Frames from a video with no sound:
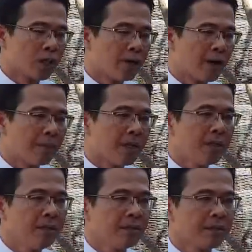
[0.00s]
sơ pháp
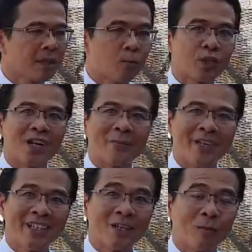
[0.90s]
lý trong trường hợp
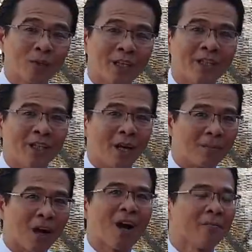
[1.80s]
đứng tên công ty gồm
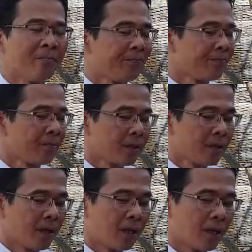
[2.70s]
có
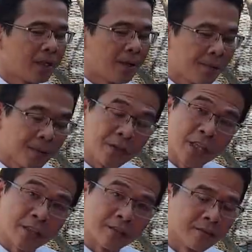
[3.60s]
à, giấy phép kinh
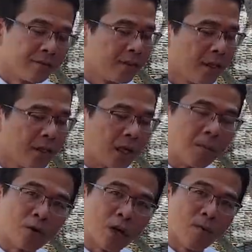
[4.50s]
doanh, chứng nhận
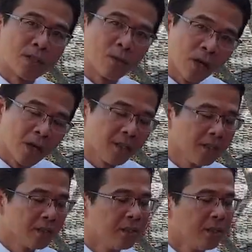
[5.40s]
mẫu dấu mã số thuế,
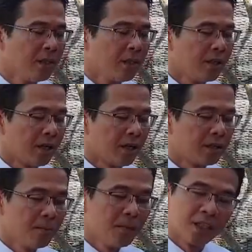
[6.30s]
à,
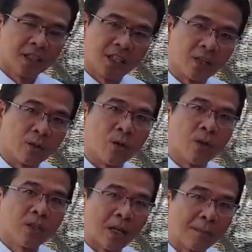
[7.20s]
chứng minh nhân dân
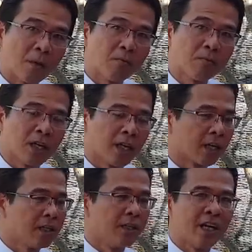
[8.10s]
của giám đốc hay là
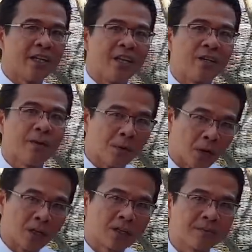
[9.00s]
cái người đại diện của pháp
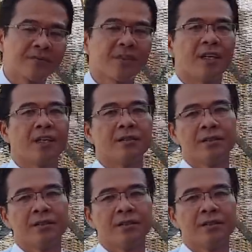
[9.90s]
luật. À.